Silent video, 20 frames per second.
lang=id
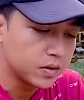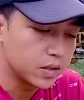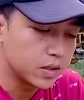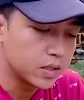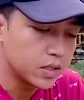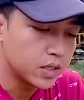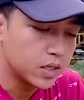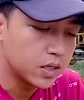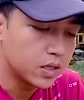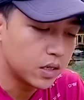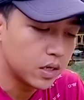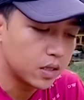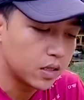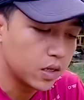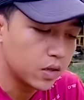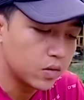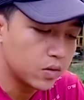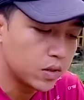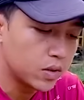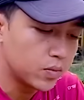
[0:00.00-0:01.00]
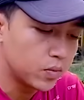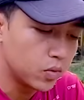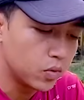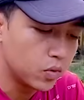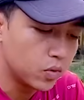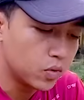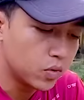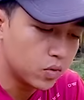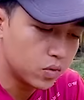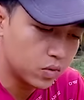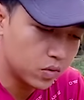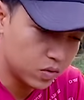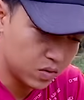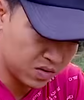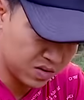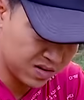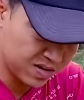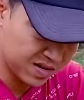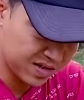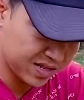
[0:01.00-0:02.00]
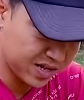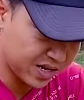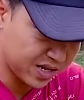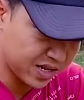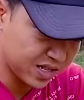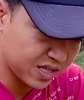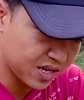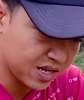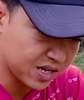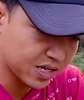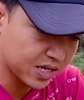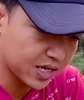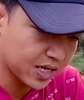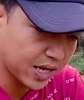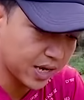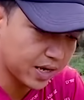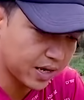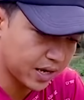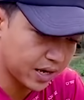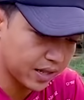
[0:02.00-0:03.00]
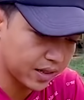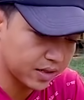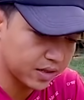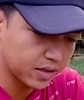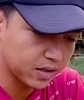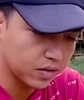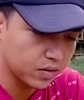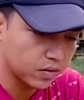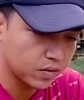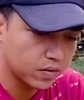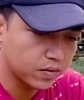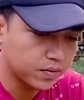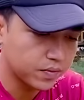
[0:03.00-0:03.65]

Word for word: jadi saya nggak tahu ini burung ternyata lagi keket gitu